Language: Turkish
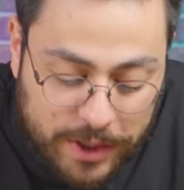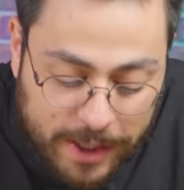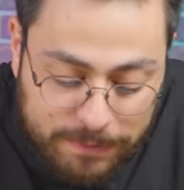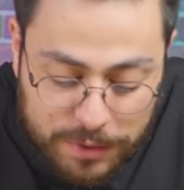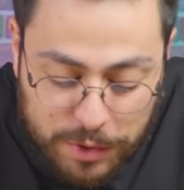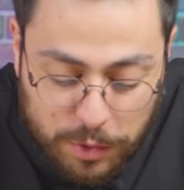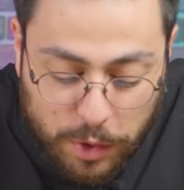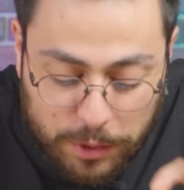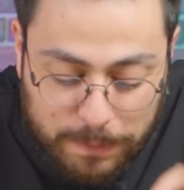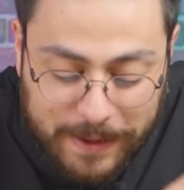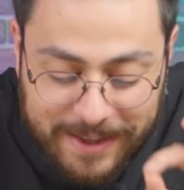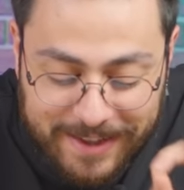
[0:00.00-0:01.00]

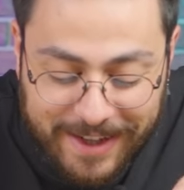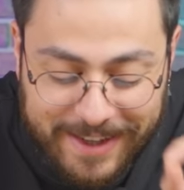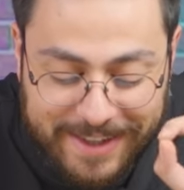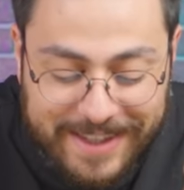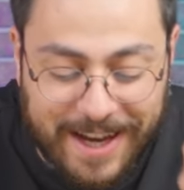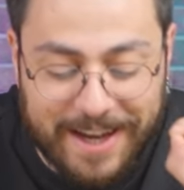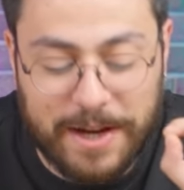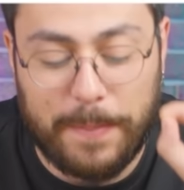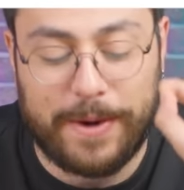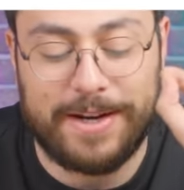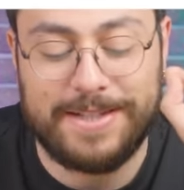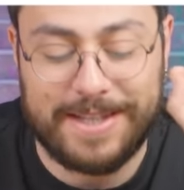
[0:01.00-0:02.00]
74 bin lira idari
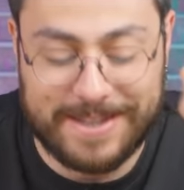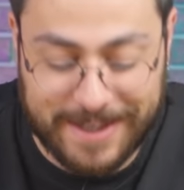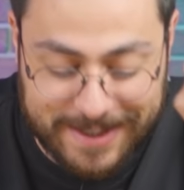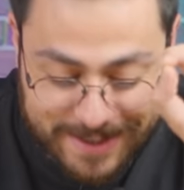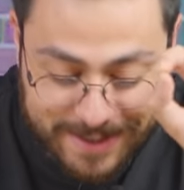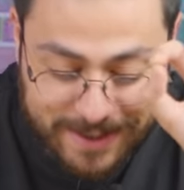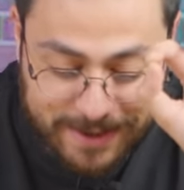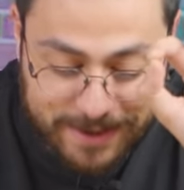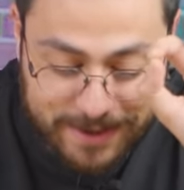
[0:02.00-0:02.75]
para cezası,